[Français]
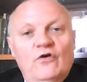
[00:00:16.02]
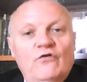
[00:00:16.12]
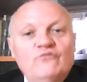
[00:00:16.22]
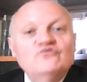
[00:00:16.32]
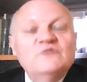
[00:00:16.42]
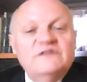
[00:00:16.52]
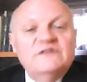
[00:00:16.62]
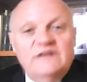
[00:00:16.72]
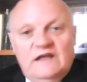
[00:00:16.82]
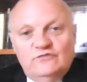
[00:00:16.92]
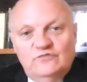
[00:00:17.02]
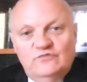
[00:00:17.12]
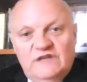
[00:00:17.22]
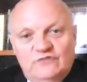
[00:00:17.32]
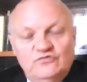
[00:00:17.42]
euh, vous souhaiter à
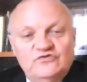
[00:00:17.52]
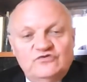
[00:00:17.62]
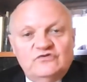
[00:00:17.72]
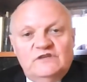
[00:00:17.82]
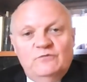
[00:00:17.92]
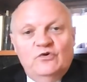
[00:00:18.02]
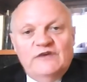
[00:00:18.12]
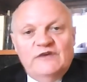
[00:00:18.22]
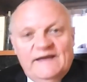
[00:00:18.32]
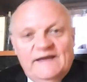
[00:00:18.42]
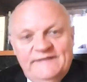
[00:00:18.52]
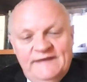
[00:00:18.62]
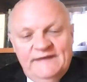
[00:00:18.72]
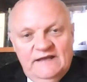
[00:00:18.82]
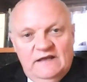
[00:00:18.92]
toutes et à tous qui me
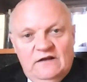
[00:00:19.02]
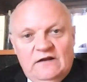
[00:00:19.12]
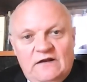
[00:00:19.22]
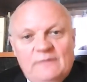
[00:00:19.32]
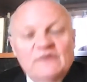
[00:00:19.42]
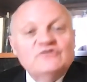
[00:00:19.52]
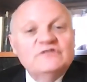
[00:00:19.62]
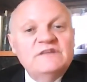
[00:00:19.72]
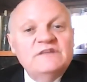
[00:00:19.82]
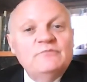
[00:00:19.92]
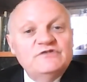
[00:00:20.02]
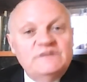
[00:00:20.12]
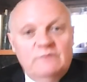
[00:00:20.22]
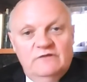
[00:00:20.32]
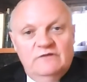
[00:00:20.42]
regardaient la meilleure santé
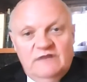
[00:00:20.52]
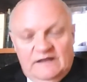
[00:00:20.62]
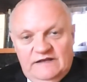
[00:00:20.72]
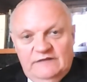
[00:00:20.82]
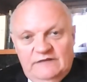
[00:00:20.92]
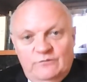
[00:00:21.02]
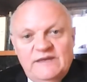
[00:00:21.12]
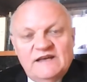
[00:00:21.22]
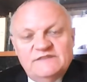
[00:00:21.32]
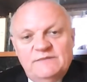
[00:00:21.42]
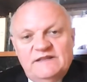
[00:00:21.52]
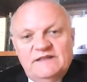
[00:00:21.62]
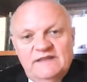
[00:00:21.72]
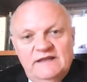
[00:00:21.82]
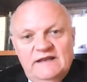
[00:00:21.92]
possible, voilà, et de bien
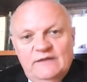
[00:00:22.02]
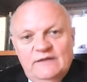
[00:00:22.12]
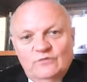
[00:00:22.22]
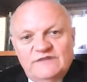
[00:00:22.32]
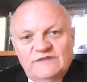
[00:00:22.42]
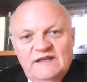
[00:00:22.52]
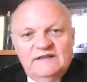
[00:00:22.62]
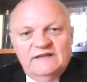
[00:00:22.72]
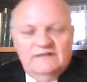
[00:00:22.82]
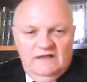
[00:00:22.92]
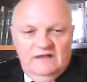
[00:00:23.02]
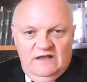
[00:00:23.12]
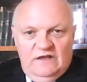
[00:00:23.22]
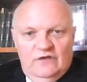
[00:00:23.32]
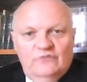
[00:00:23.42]
respecter les contraintes
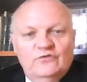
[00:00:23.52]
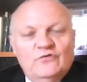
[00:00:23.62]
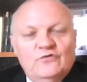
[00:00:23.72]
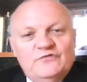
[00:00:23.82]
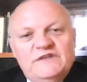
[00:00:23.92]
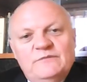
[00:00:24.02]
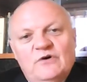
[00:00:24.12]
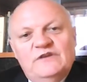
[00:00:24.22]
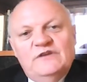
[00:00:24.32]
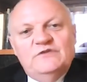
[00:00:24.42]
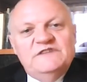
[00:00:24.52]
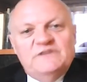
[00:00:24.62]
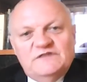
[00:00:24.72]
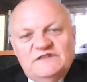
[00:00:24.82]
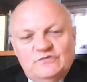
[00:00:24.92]
de confinement et de
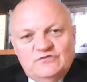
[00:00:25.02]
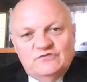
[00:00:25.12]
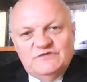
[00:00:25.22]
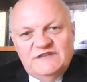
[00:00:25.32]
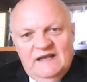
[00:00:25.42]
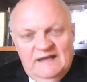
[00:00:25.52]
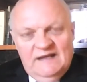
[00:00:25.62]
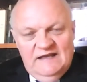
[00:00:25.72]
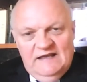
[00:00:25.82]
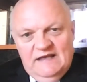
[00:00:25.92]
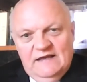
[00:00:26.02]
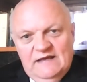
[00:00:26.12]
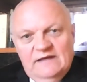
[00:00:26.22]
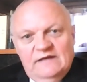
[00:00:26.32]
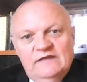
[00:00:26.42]
distanciation sociale,
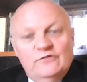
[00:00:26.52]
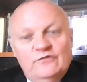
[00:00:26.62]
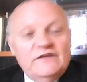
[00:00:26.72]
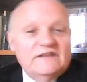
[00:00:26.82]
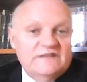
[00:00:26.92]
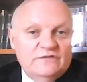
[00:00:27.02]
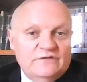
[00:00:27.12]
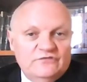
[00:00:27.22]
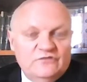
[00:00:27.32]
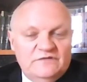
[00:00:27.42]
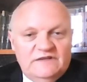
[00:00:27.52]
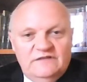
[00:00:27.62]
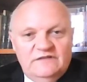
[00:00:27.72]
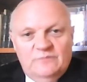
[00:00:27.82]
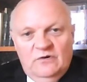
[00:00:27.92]
et de faire très attention,
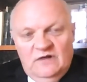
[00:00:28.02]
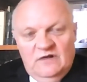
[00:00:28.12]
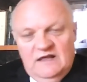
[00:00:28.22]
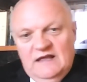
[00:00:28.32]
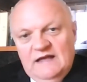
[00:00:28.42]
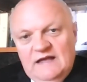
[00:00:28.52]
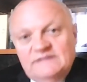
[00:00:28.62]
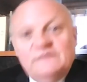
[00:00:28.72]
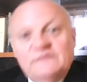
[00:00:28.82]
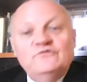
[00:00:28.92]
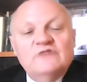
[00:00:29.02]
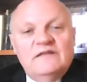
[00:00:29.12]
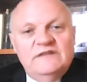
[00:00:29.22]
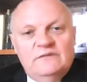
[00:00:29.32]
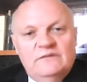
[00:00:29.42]
effectivement, si vous en
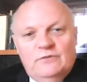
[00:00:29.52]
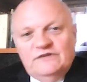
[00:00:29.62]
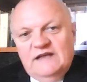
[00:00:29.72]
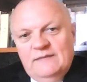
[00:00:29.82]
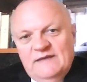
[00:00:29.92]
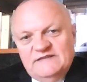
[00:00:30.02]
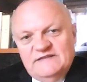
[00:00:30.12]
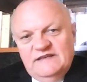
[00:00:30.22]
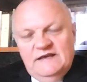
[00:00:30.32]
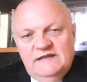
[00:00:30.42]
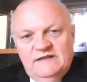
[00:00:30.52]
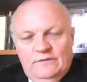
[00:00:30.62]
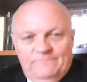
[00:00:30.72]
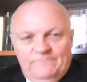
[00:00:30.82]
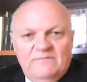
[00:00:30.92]
avez, de porter un masque et
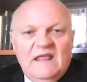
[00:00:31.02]
des gants.